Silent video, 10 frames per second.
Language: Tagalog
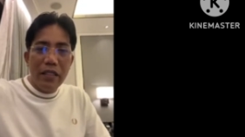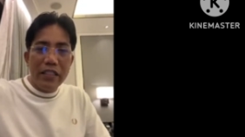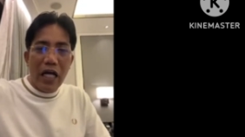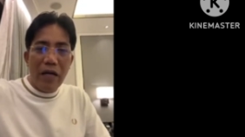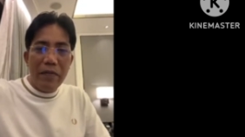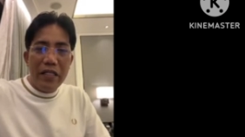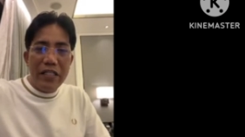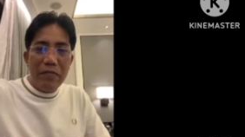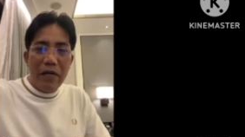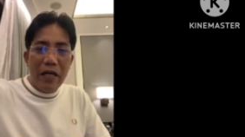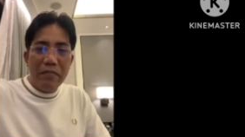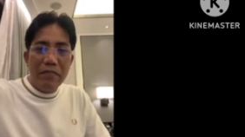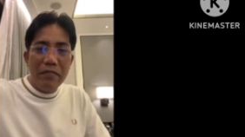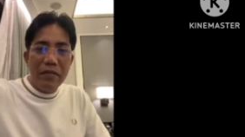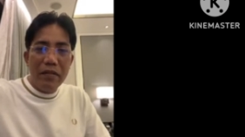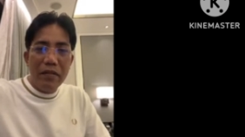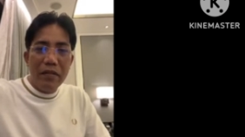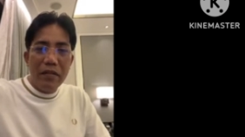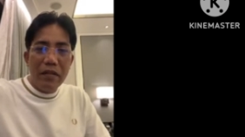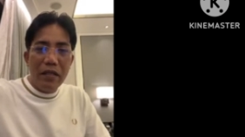sabi ni Shibam,
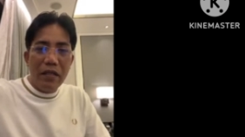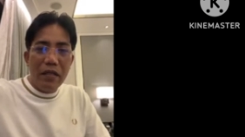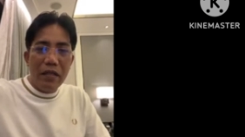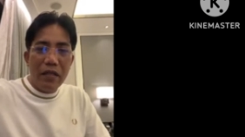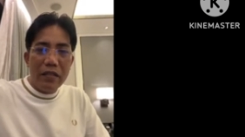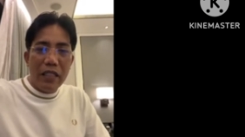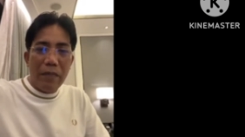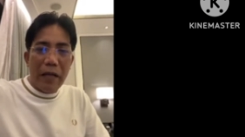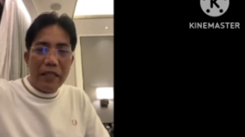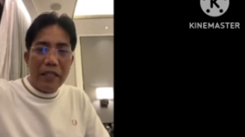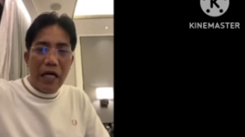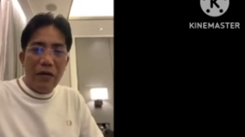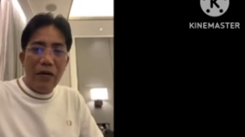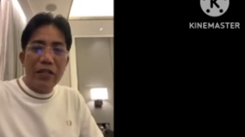Oh, dapak daw.